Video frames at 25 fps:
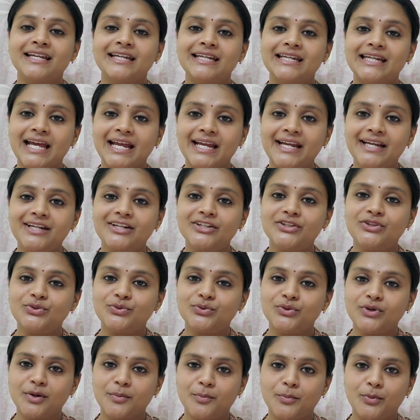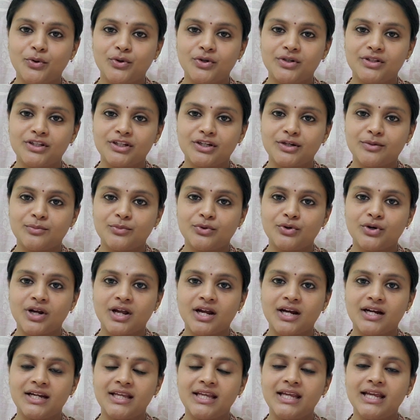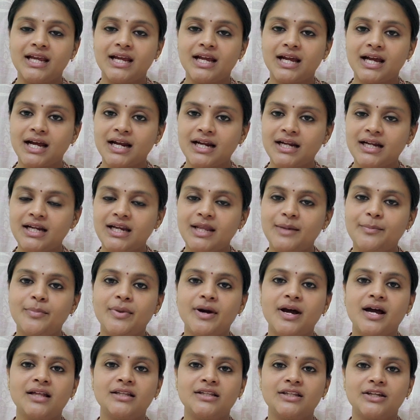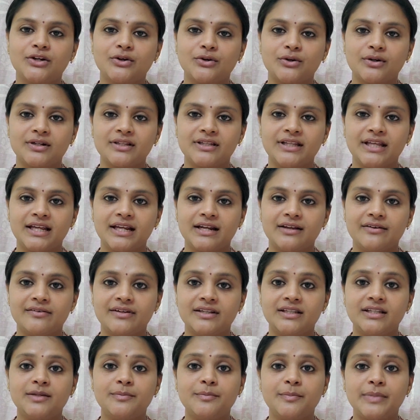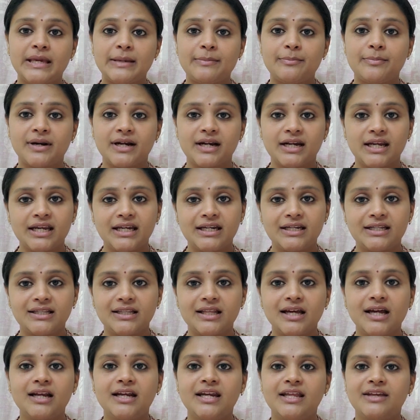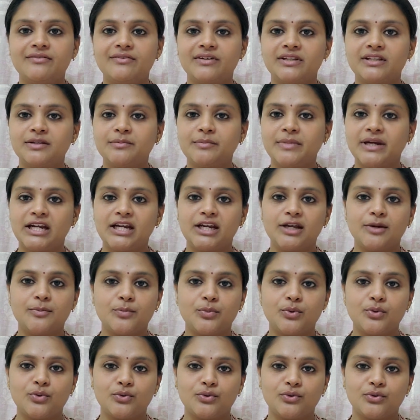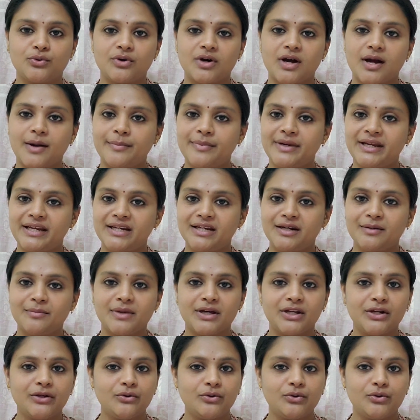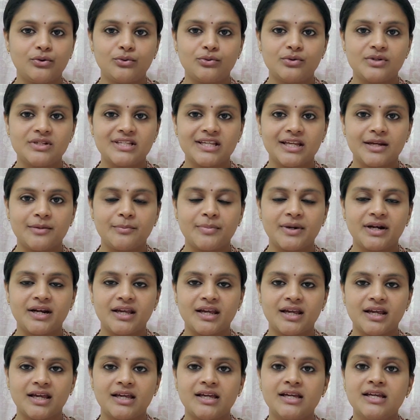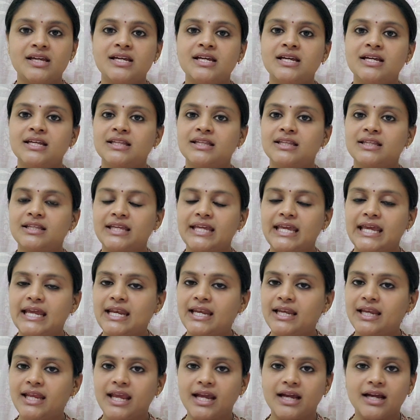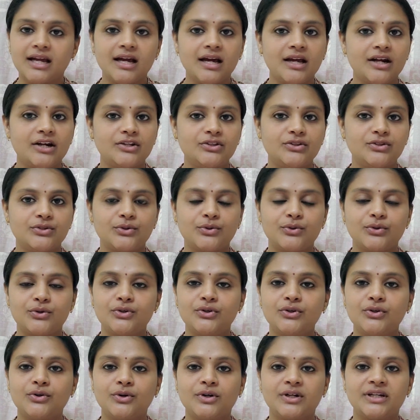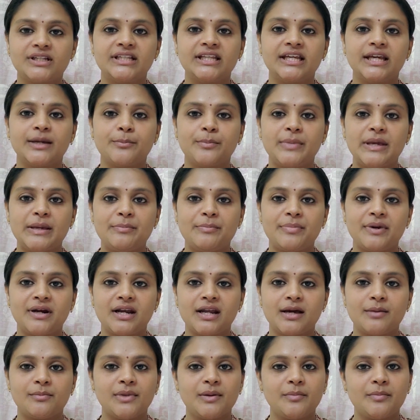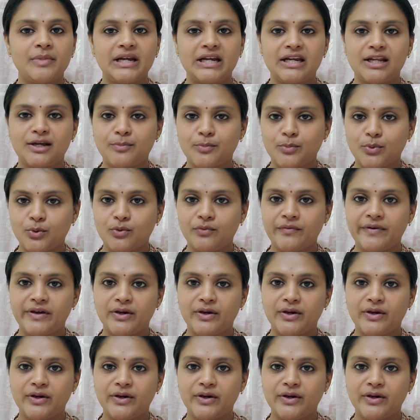நைட்டு தூங்க போறதுக்கு முன்னாடி கண்டிப்பாக அந்த குழந்தைங்கள வந்து பீ பண்ணிட்டு தான் நீ வந்து பெட்டுக்கு போகணும் அப்படின்ற மாதிரி ஒரு ரூல் செட் பண்ணுங்க என் எக்காரணத்து கொண்டு குழந்தைங்க பீ பண்ணாமல் பெட்டுக்கு போகவே